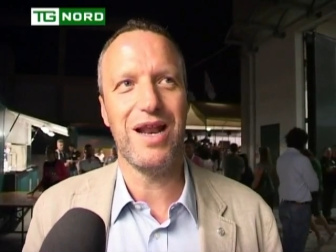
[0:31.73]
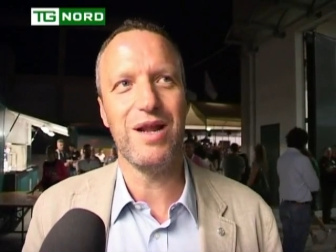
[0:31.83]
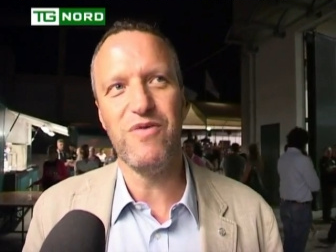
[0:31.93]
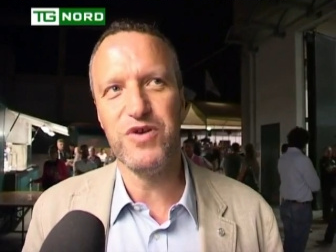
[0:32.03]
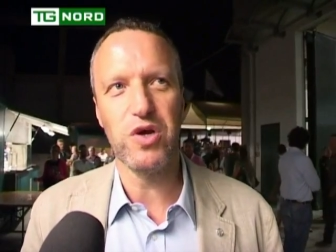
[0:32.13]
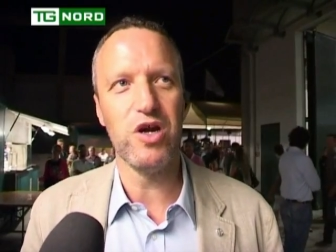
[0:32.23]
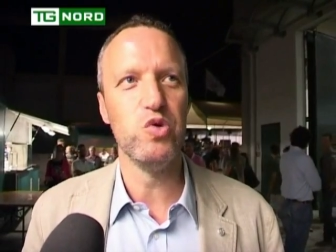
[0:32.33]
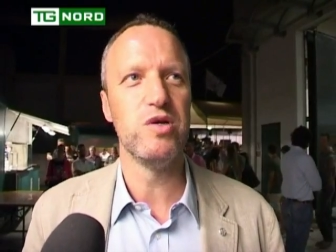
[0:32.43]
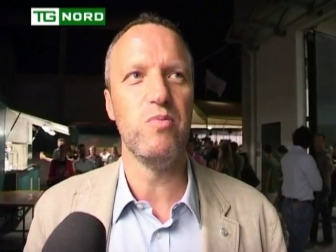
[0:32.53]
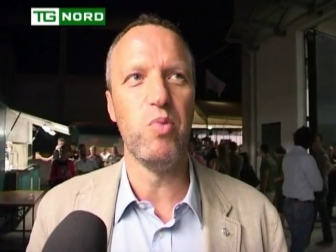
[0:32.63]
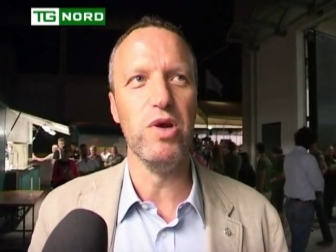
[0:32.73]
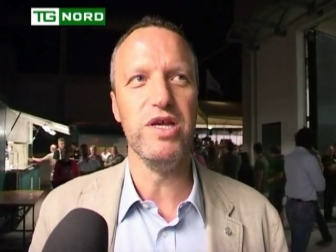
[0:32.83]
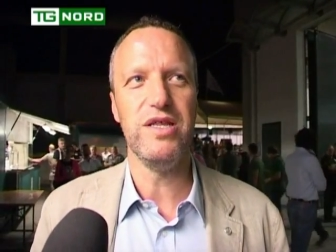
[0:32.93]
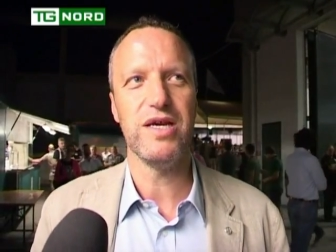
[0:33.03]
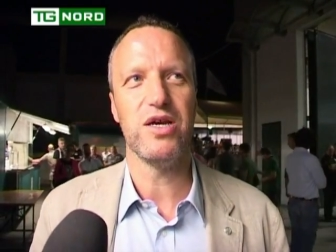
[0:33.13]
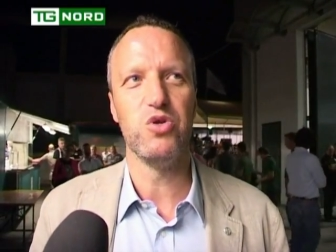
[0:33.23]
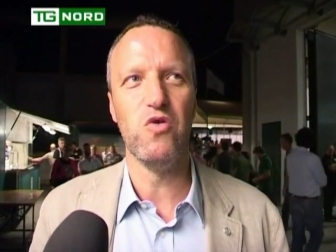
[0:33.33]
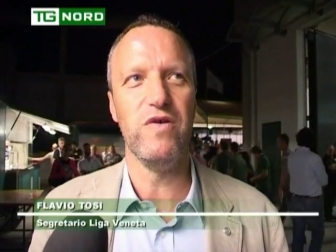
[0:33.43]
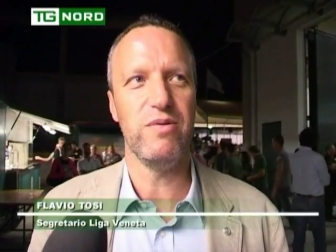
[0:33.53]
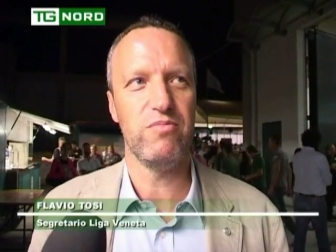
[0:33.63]
l'abbiamo visto anche le ultime politiche,
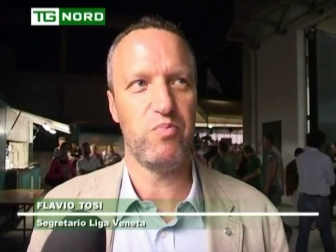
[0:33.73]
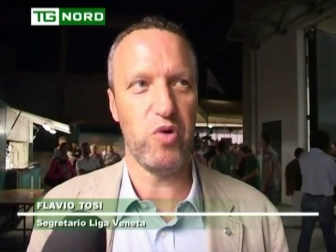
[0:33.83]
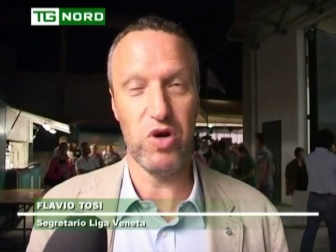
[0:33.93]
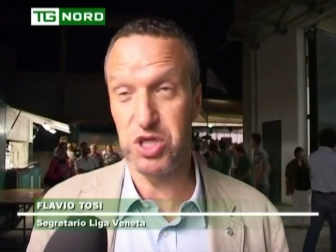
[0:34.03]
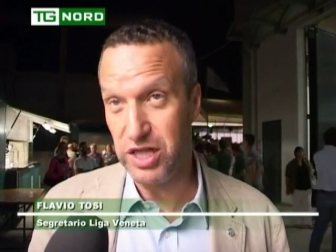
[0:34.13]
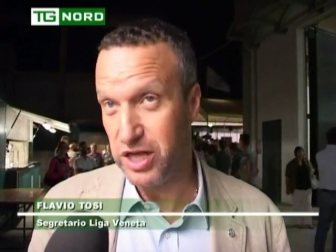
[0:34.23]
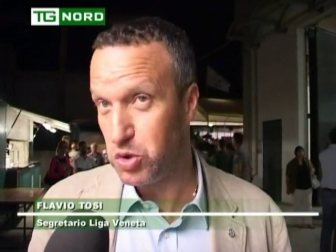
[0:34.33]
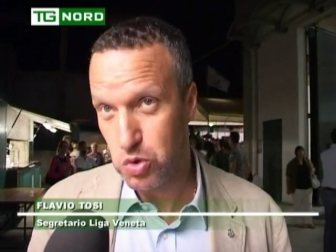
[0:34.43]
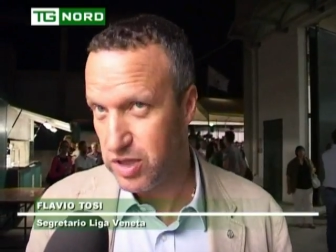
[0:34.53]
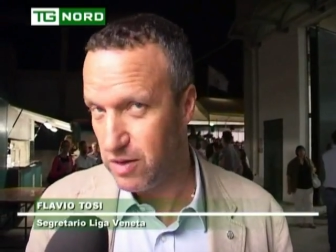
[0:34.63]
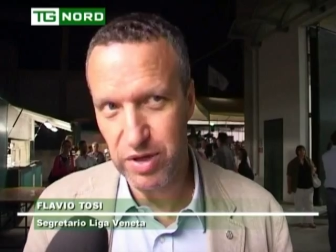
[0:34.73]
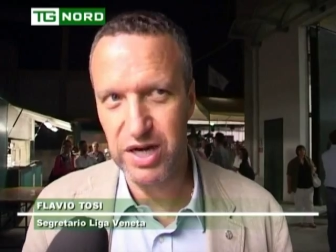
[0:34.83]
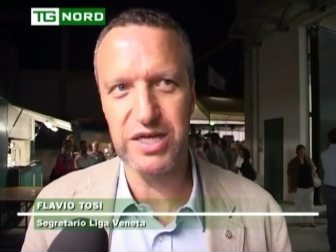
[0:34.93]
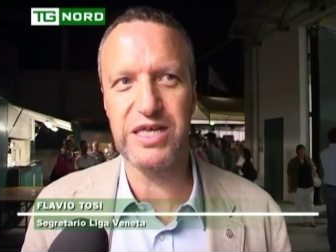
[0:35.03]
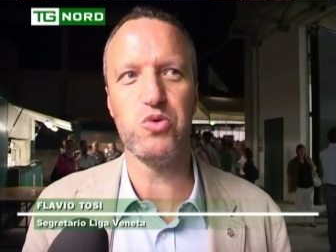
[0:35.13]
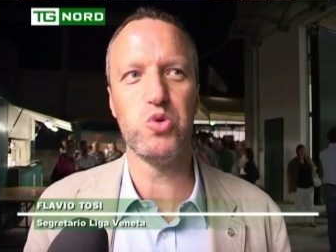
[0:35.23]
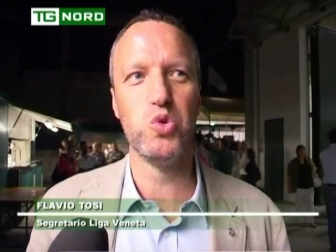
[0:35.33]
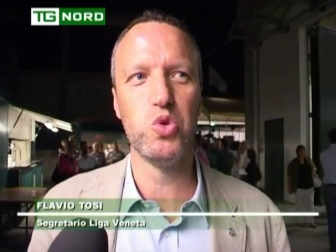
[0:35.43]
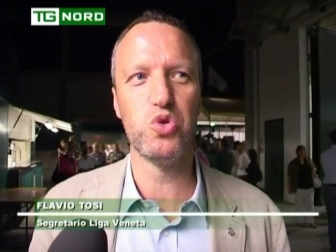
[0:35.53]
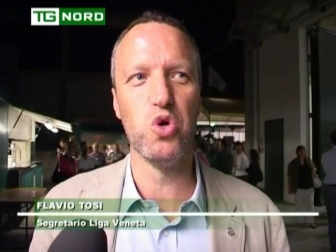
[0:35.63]
dove per una scelta giusta, perché è stato
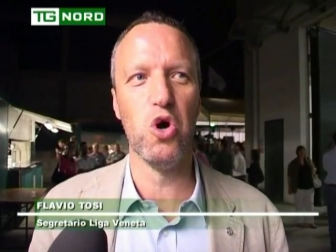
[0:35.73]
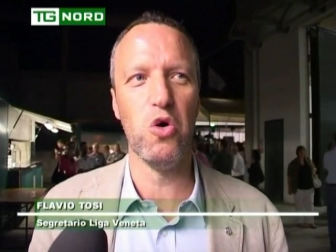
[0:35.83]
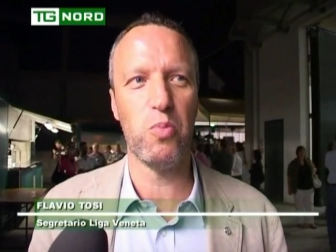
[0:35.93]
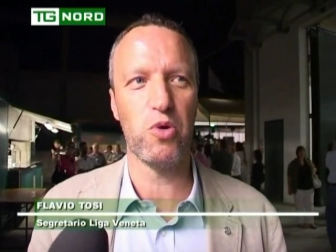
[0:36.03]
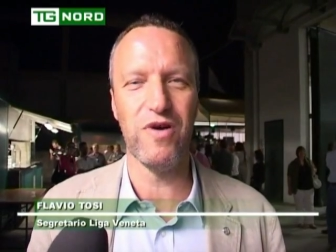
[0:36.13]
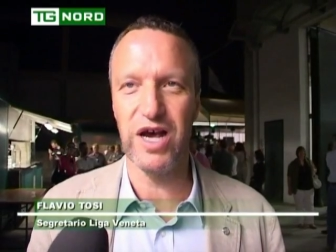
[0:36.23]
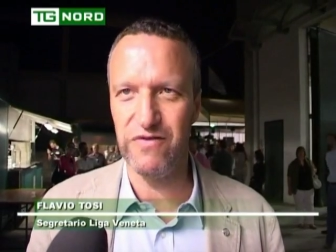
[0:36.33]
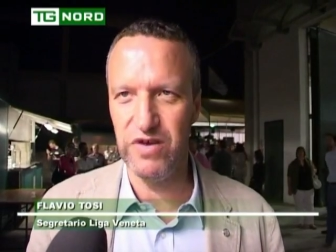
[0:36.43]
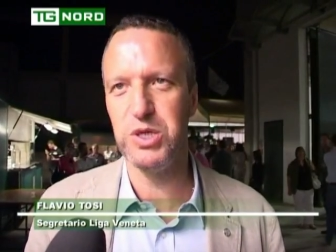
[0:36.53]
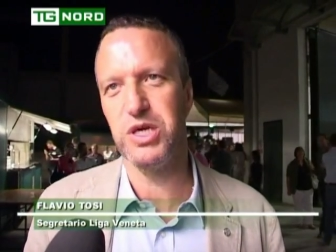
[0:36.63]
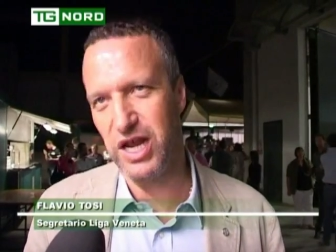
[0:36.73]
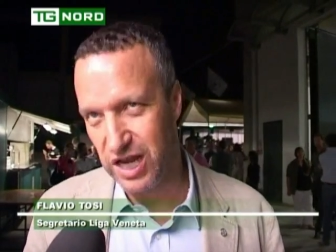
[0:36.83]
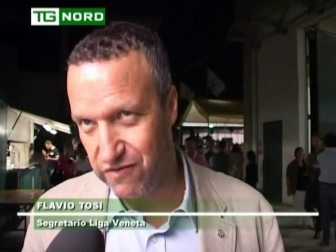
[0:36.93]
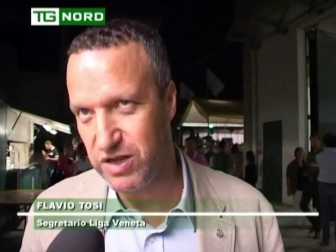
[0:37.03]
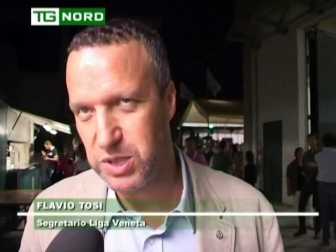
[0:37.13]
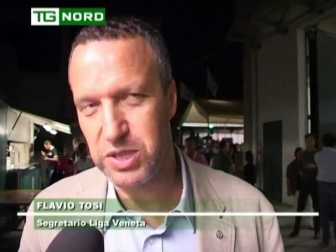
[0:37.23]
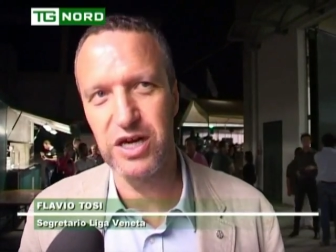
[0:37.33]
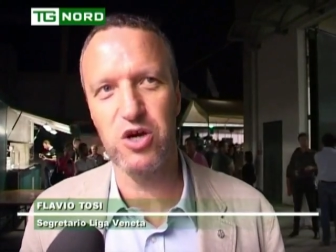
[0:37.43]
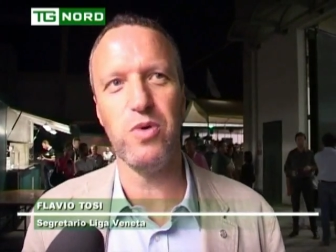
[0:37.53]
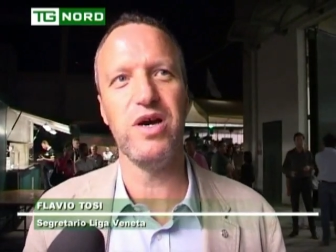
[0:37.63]
giusto provare a vincere e
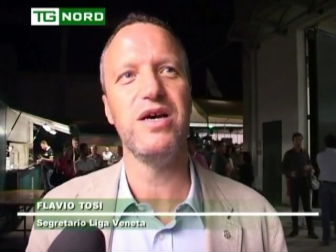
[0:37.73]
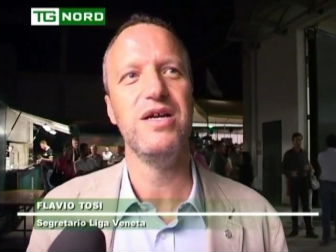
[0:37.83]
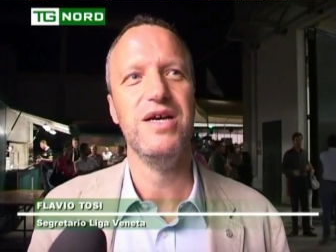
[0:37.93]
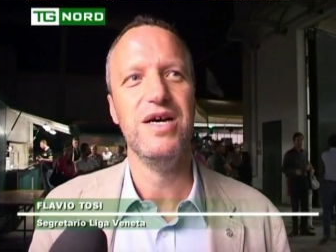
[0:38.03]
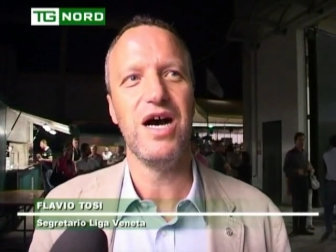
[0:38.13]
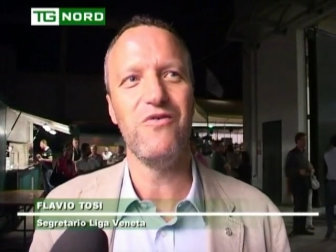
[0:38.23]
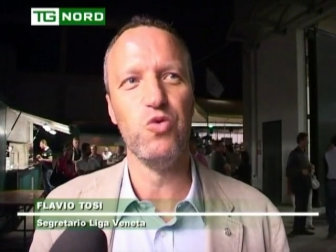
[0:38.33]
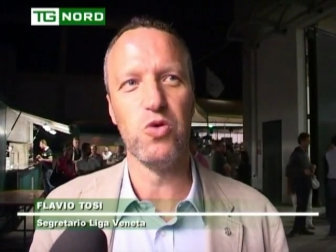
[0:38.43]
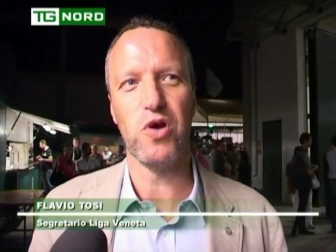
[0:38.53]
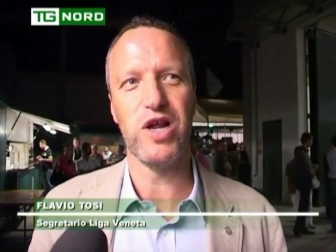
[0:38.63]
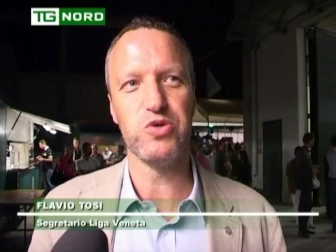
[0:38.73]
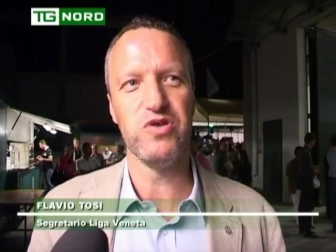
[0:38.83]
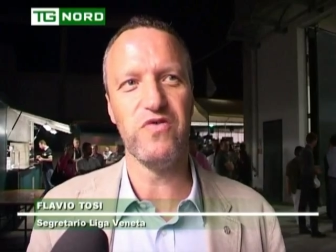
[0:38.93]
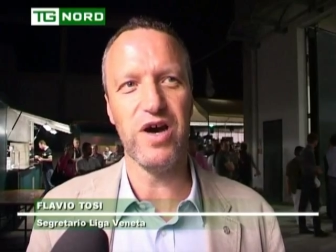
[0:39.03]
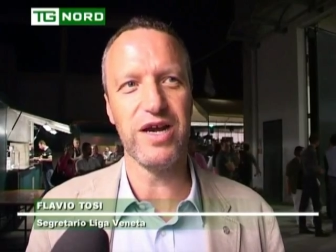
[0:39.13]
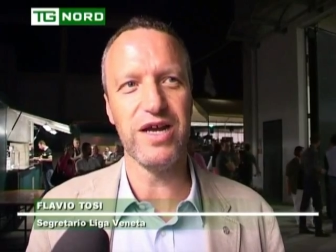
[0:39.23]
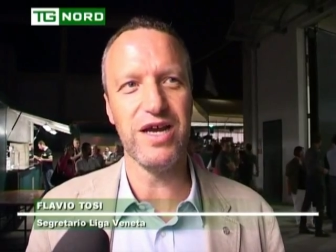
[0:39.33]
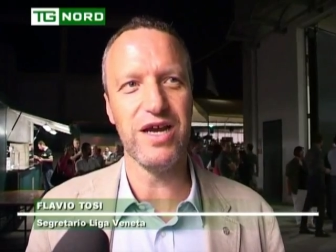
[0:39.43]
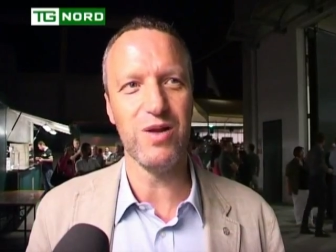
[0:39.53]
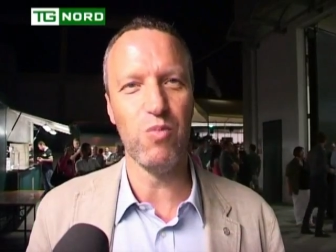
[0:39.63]
vincere, come ha avuto il coraggio di
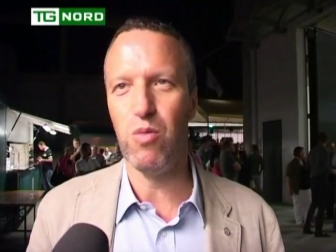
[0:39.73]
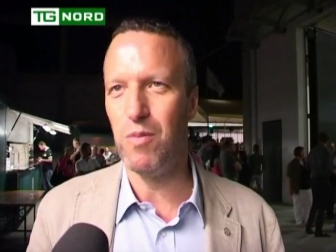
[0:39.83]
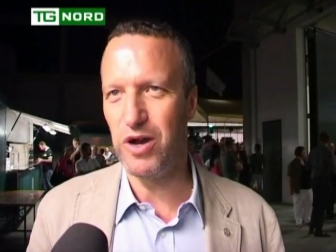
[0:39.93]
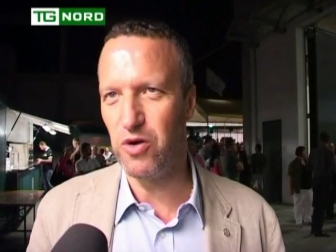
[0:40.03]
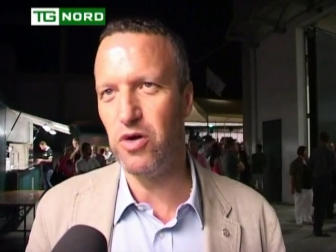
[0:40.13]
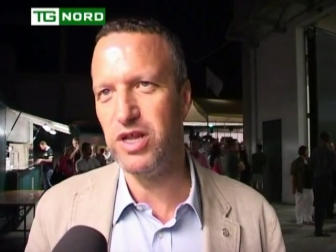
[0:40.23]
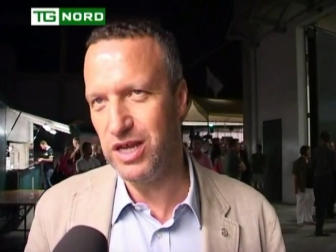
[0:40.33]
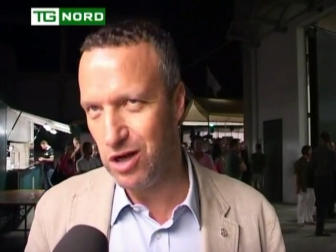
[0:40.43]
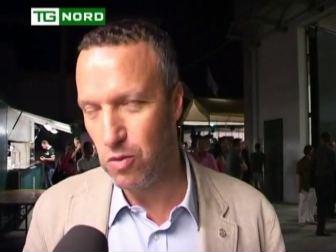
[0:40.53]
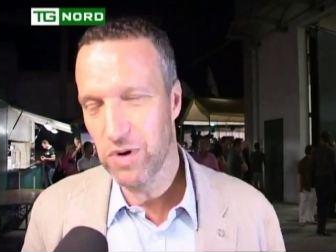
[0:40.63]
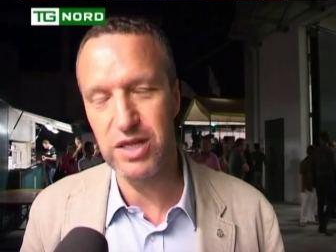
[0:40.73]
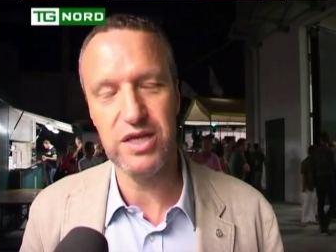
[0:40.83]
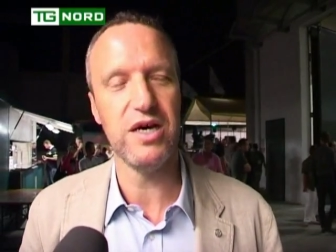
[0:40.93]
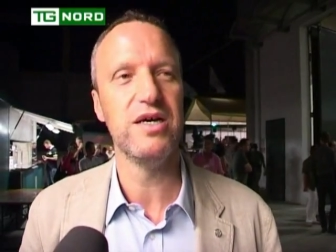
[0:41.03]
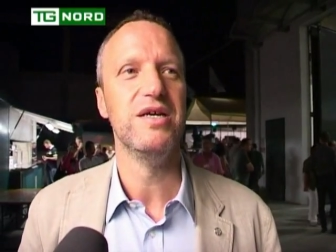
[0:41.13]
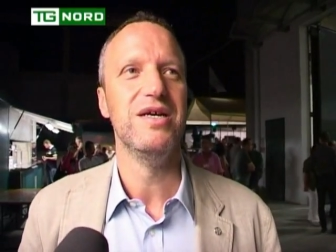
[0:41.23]
fare il Bobo Maroni in Lombardia.